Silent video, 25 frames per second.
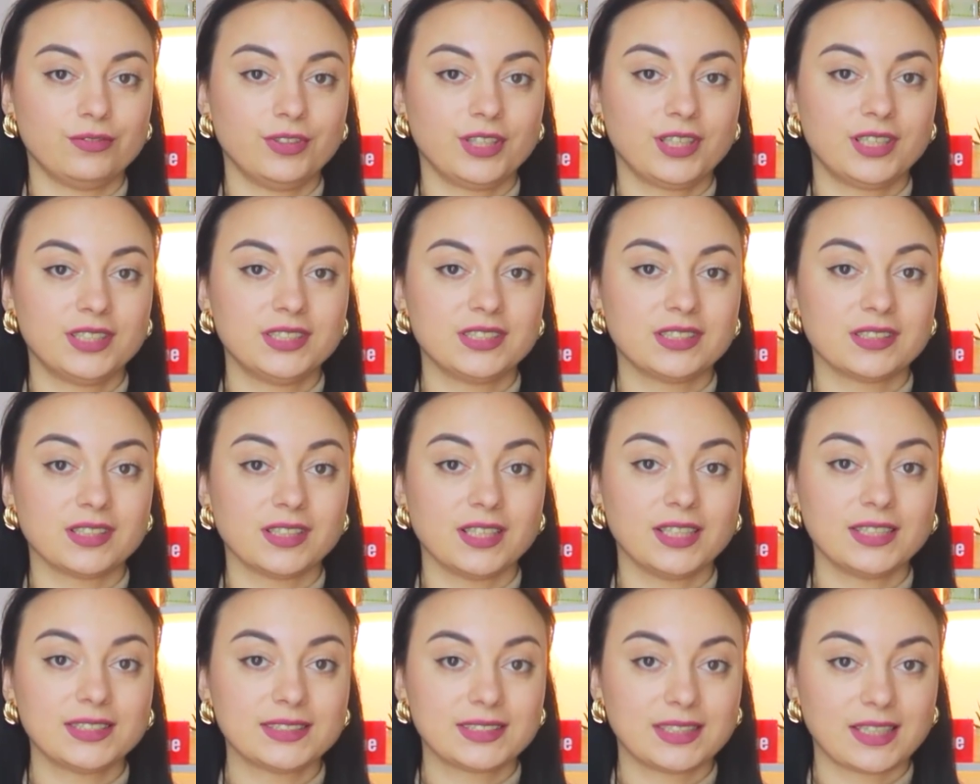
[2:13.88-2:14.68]
выглядела
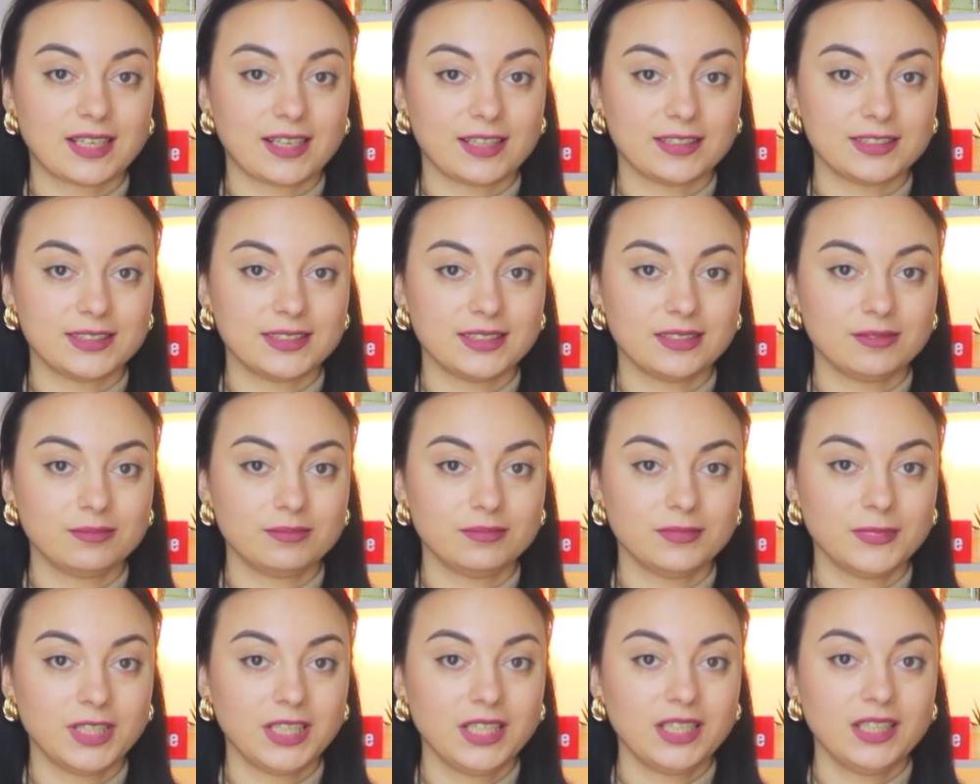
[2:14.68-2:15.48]
на
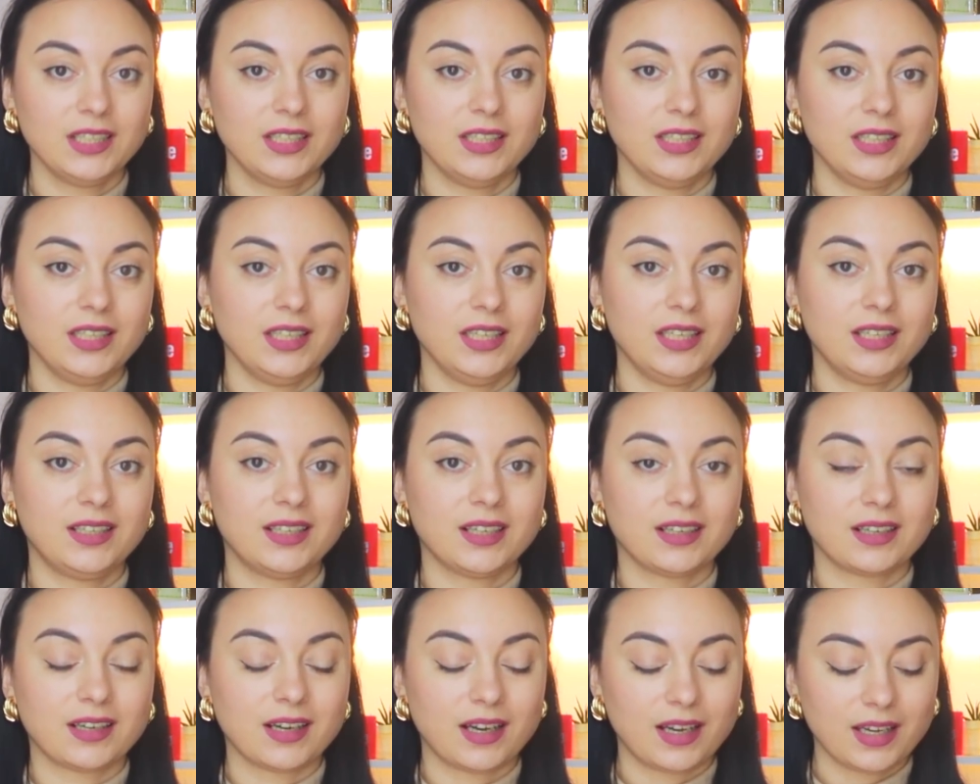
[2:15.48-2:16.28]
сайте, и
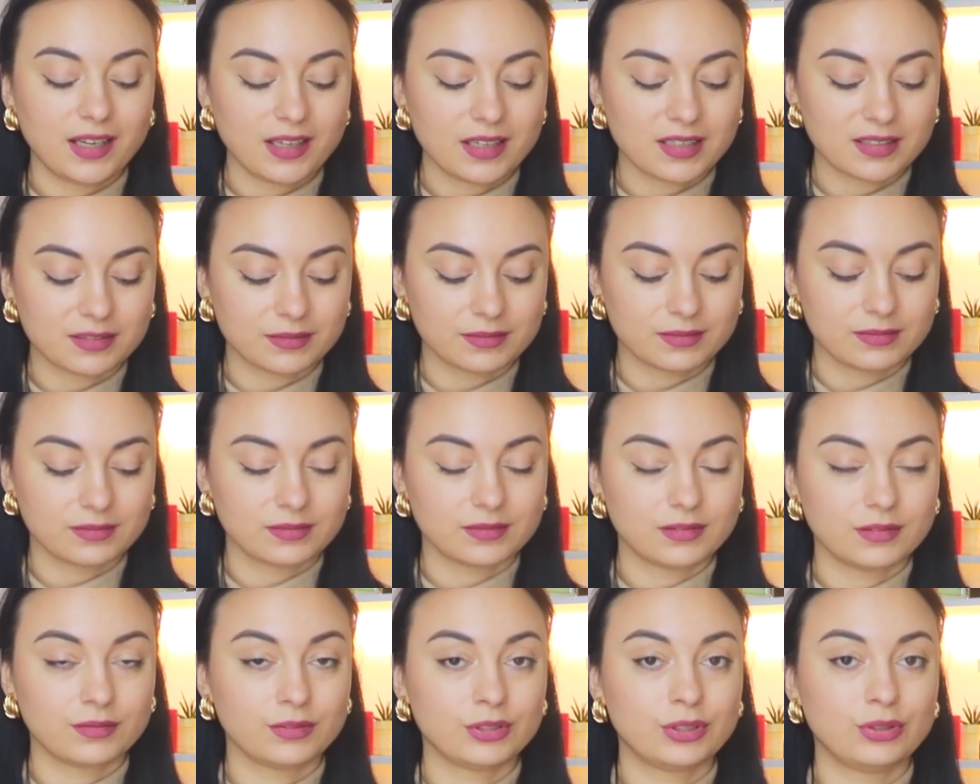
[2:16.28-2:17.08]
какая
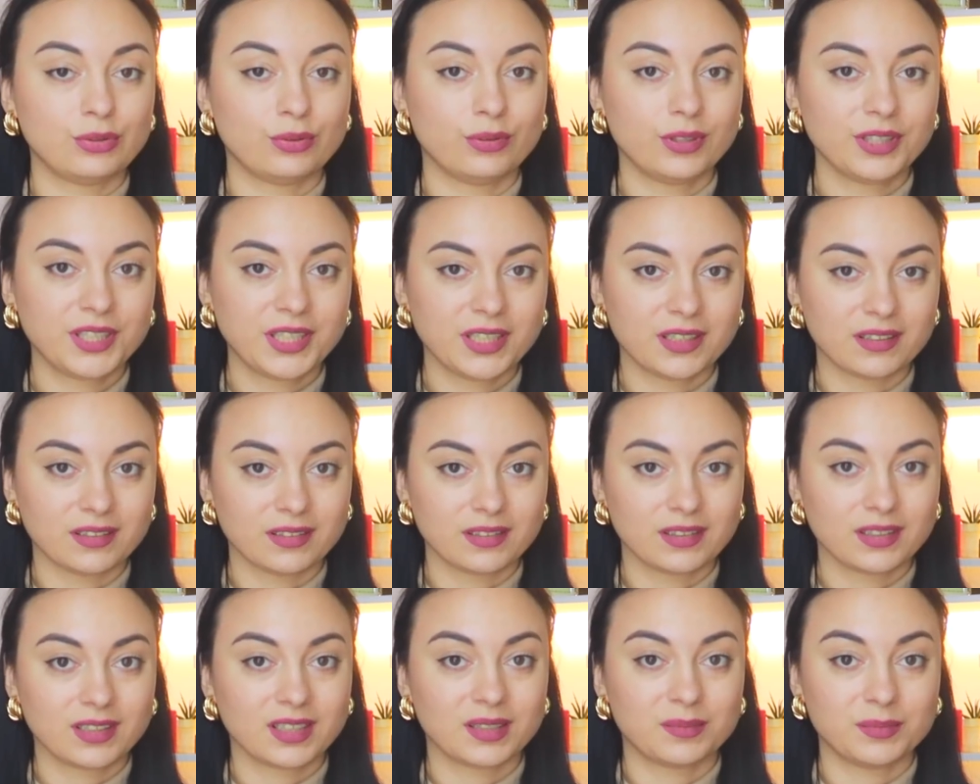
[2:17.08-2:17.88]
в итоге
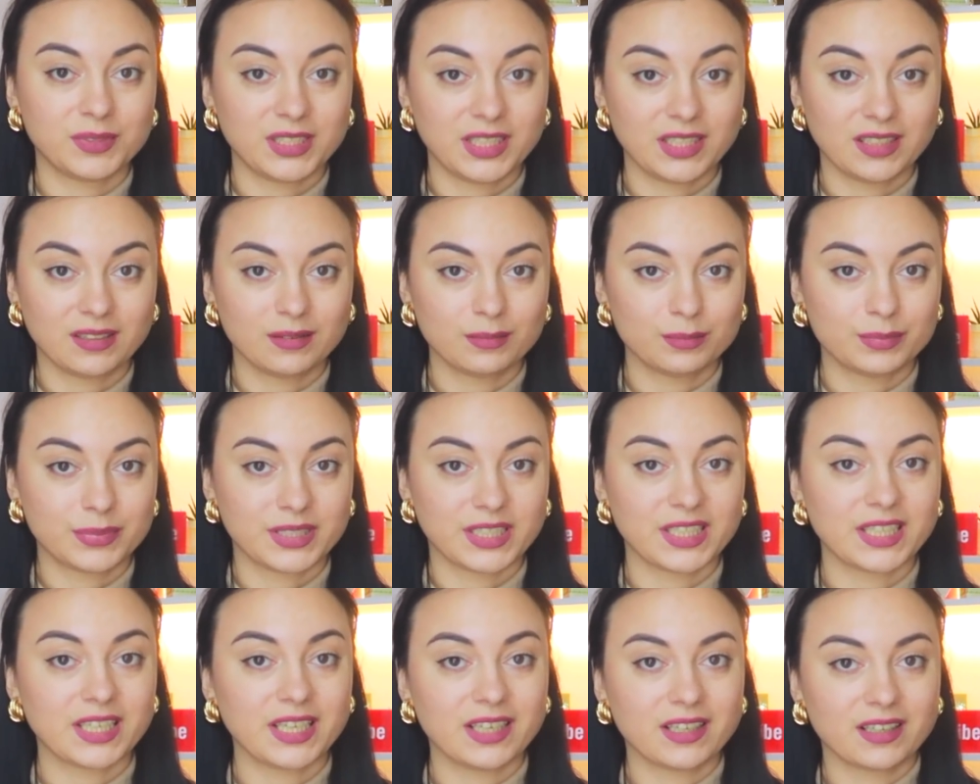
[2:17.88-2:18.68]
ко мне
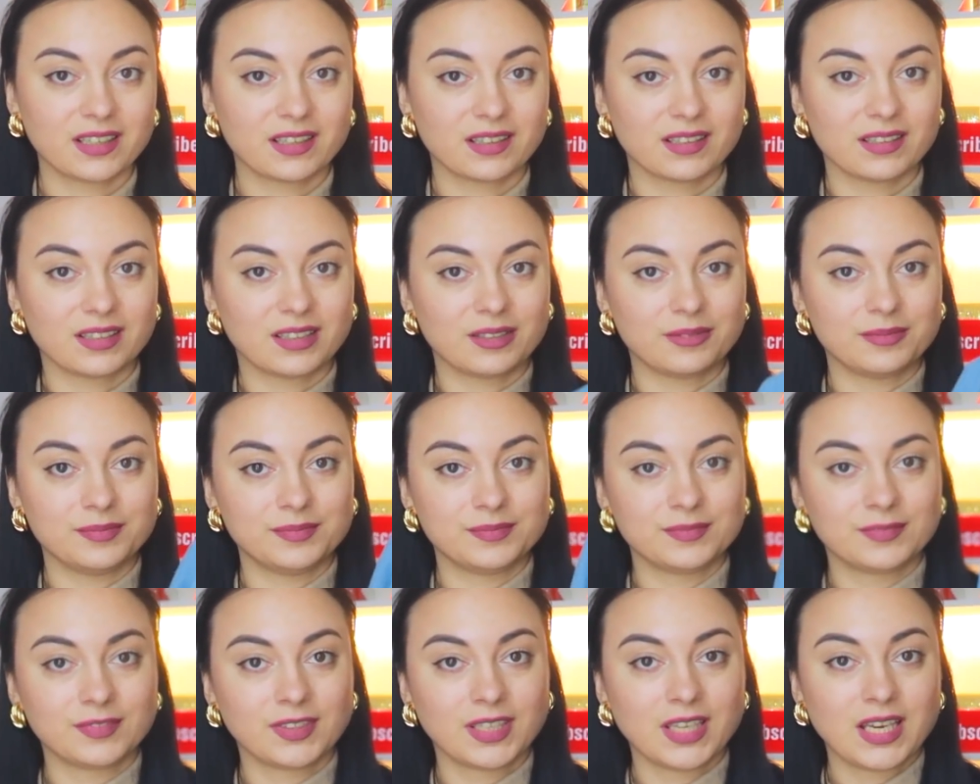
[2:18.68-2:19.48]
приехала.
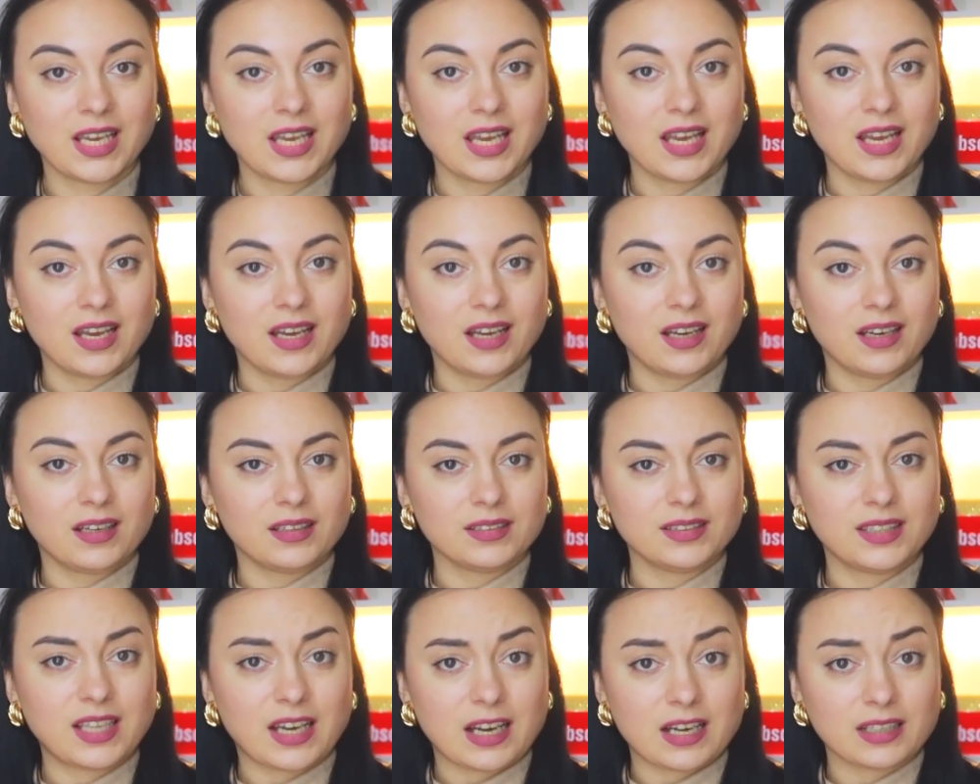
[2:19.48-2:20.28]

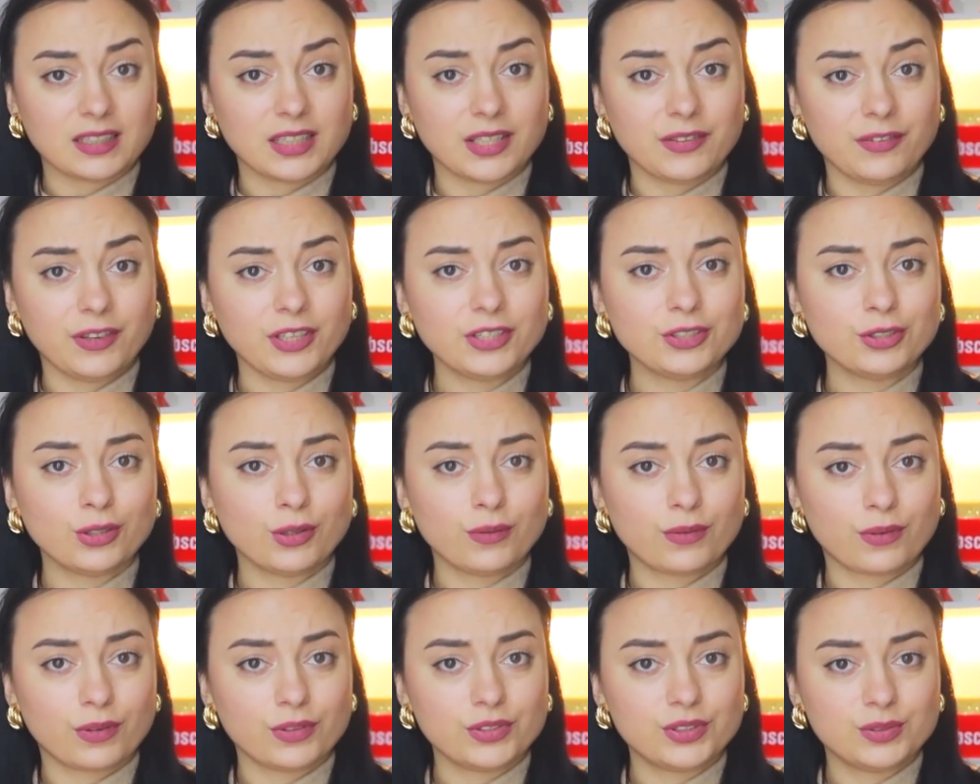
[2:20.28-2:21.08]
Да, на
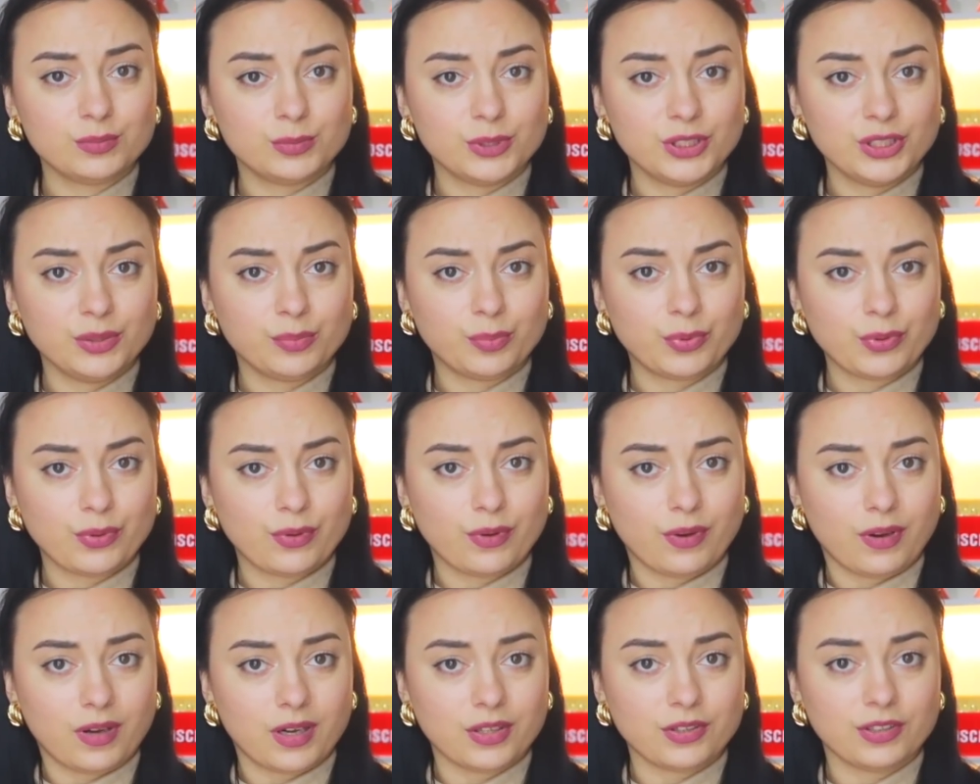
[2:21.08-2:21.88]
видео вроде бы
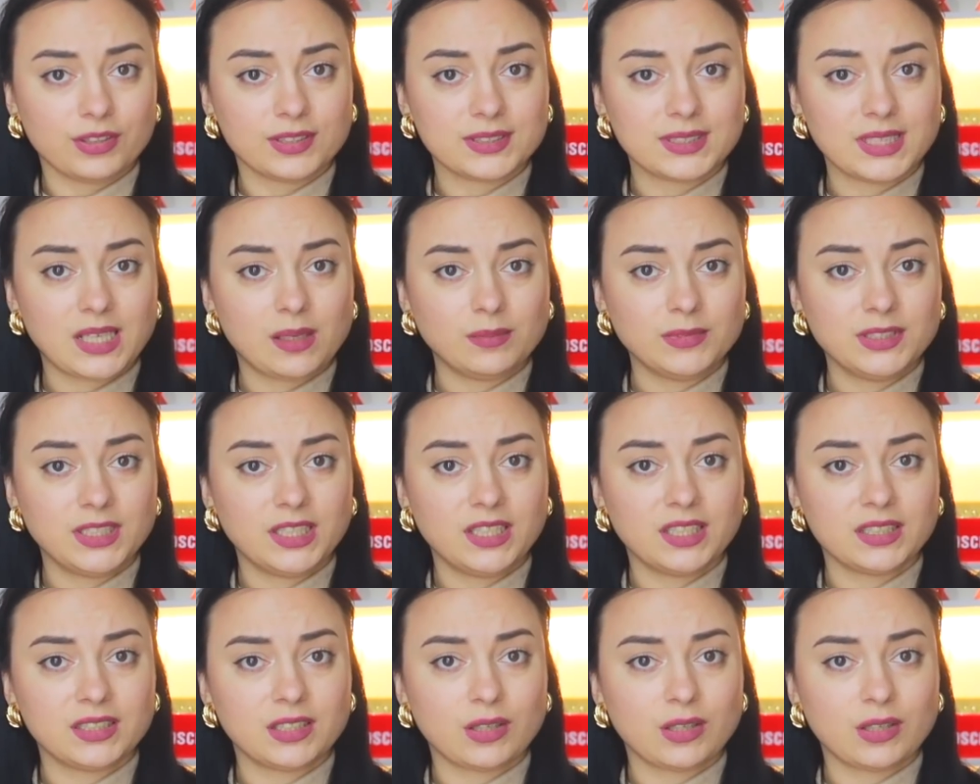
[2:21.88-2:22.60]
неплохо, но на самом деле